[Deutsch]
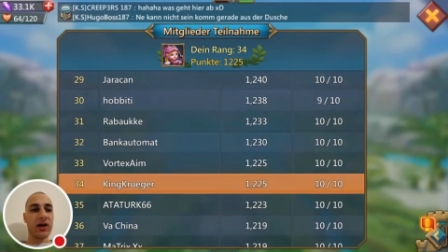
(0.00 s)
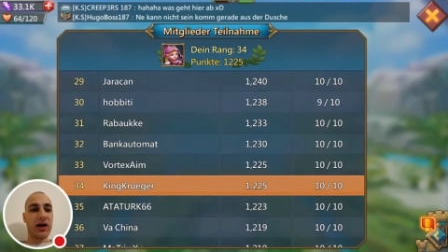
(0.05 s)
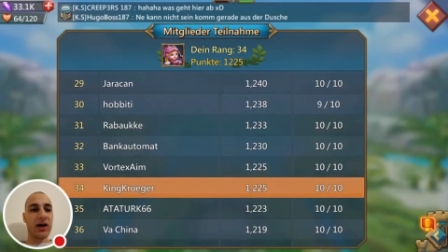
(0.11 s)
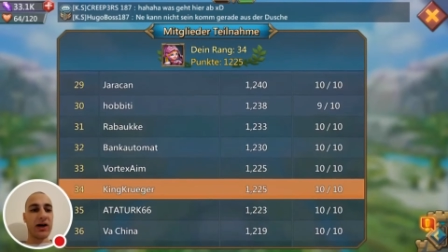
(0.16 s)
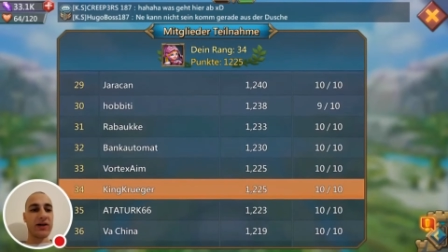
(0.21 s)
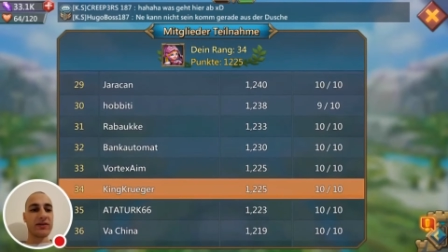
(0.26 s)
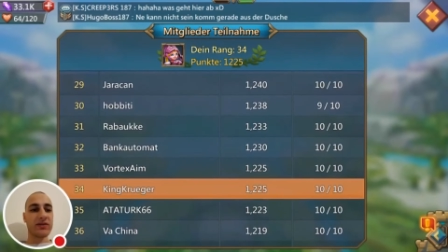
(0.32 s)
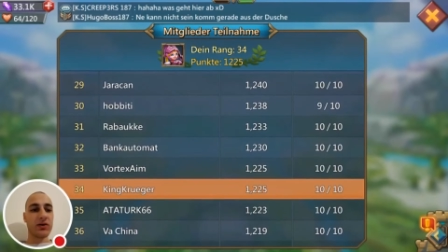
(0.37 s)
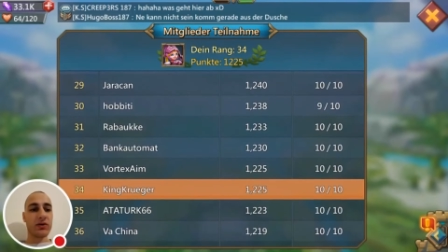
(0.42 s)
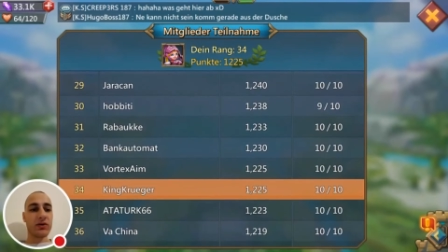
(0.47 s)

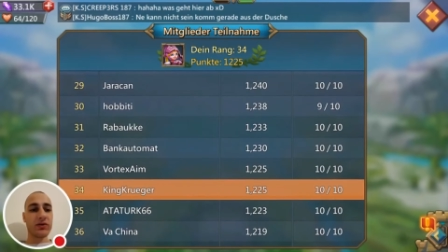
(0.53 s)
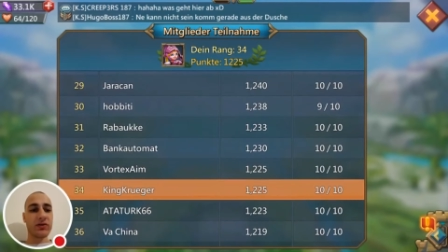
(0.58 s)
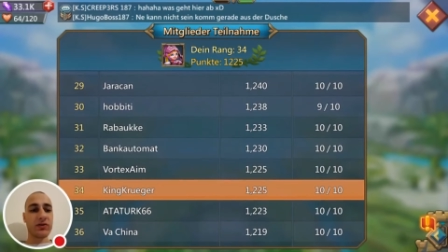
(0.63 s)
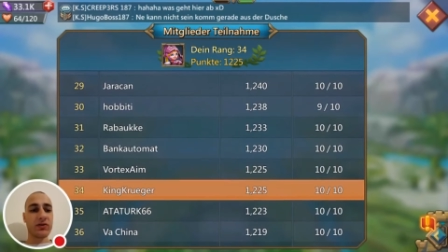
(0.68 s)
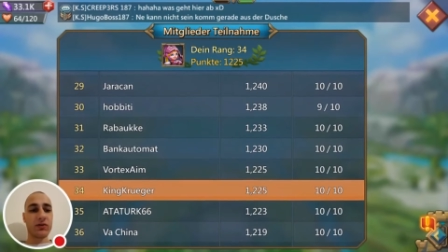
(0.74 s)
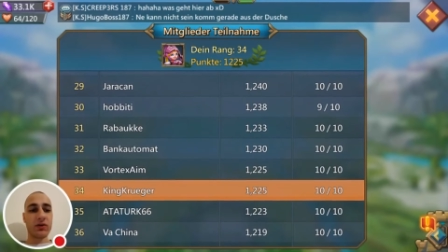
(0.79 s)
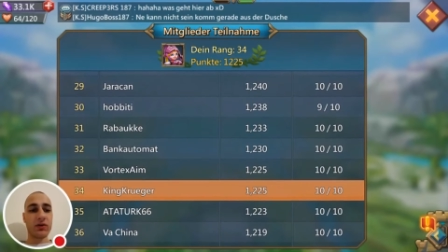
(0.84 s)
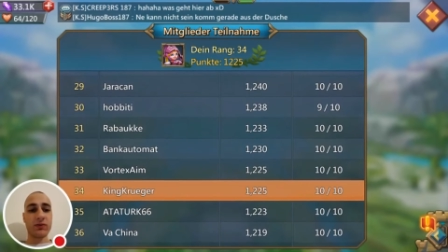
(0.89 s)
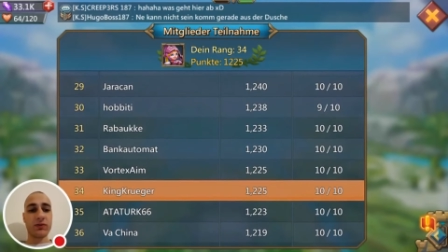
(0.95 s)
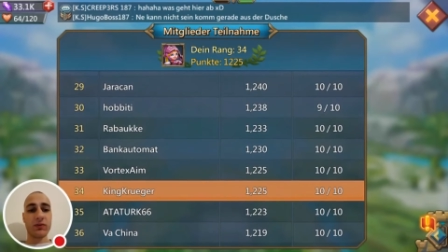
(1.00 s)

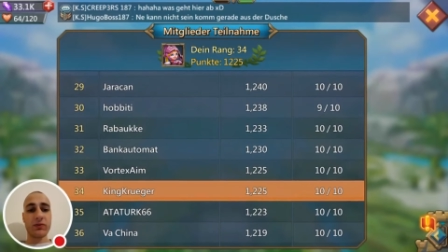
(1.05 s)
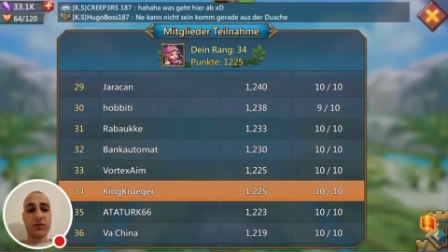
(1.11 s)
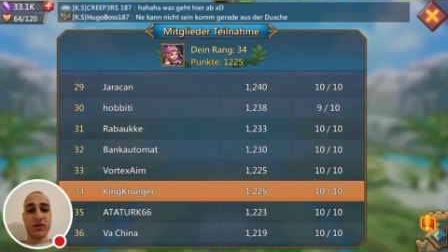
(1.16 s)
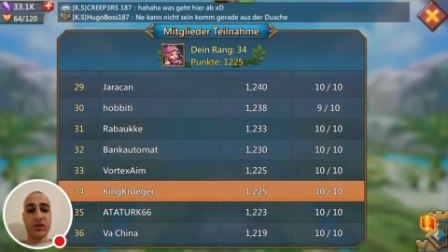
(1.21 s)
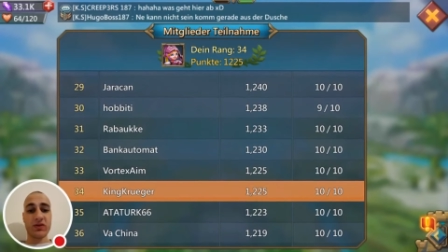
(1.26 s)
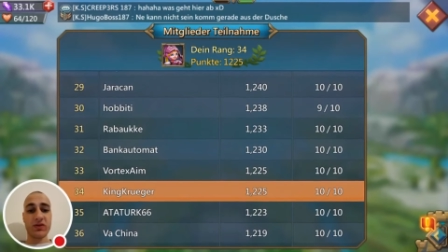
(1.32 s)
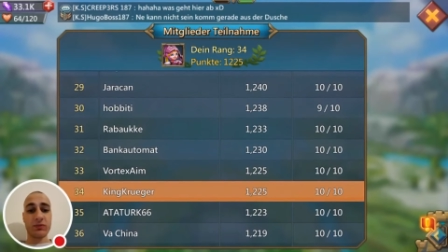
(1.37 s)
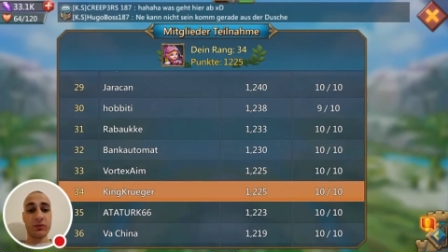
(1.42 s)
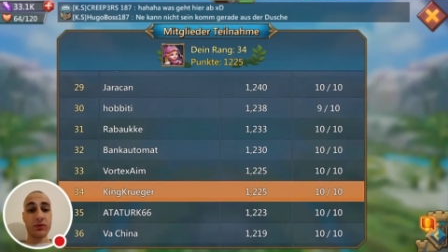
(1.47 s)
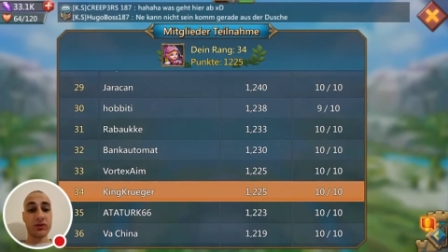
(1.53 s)

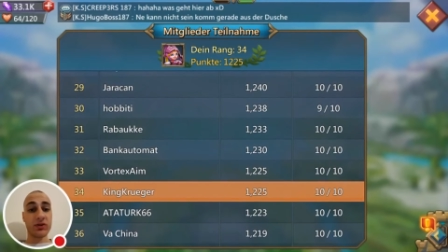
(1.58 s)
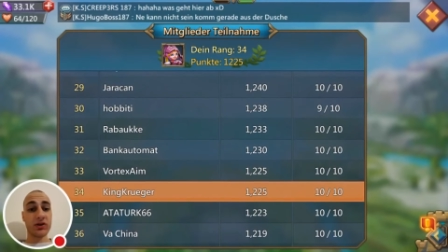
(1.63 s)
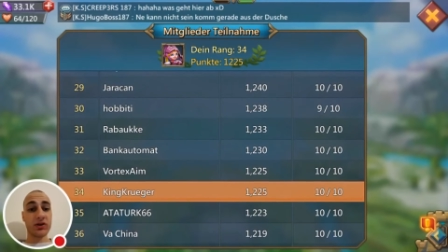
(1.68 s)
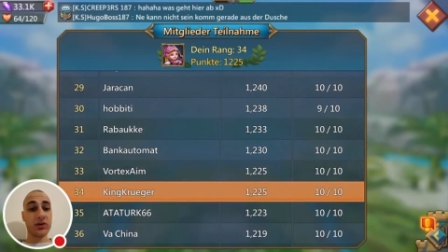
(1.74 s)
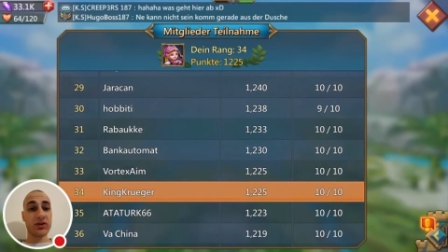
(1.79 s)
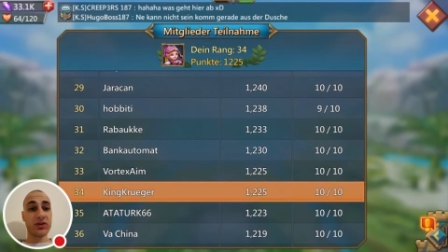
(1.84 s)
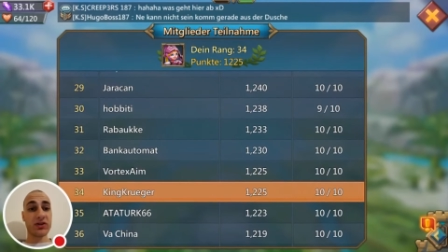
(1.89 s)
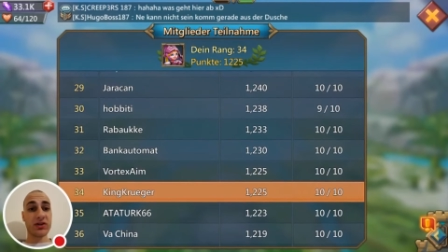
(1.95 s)
1225 Punkte geholt.